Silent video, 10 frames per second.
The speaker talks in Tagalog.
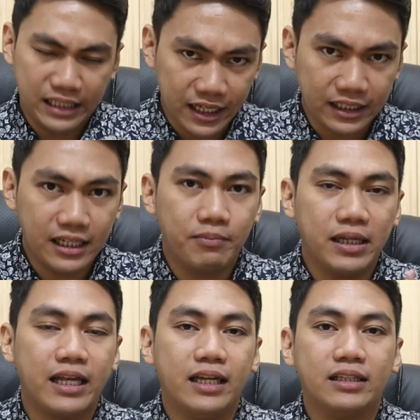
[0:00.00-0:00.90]

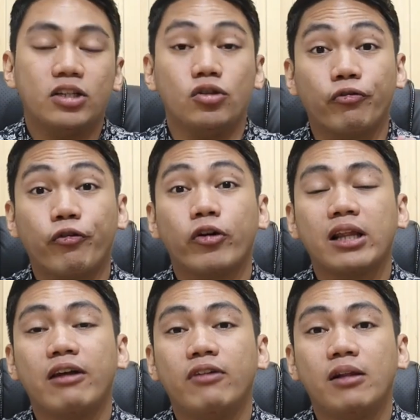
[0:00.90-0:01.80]
taglilima din, yung fourth
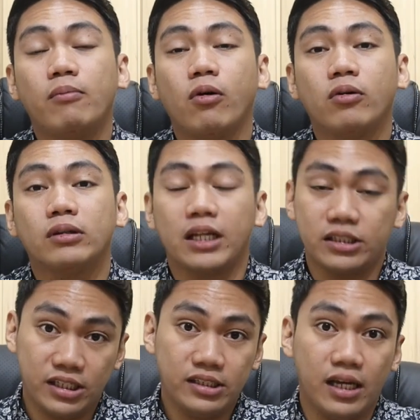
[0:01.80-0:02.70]
level mo,
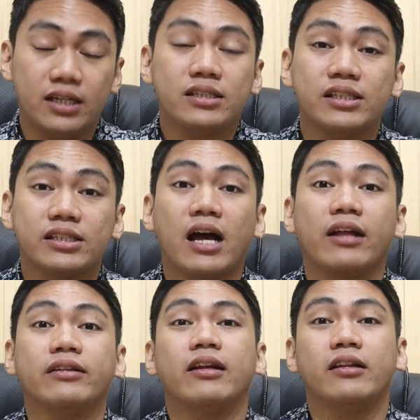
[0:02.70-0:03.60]
let's just say,
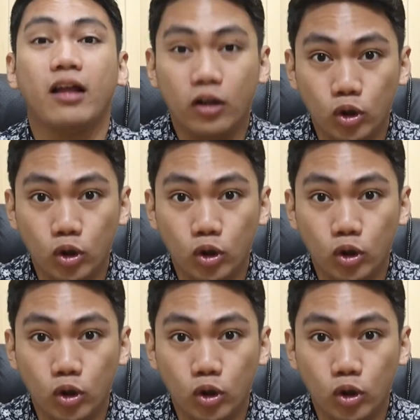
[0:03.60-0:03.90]
625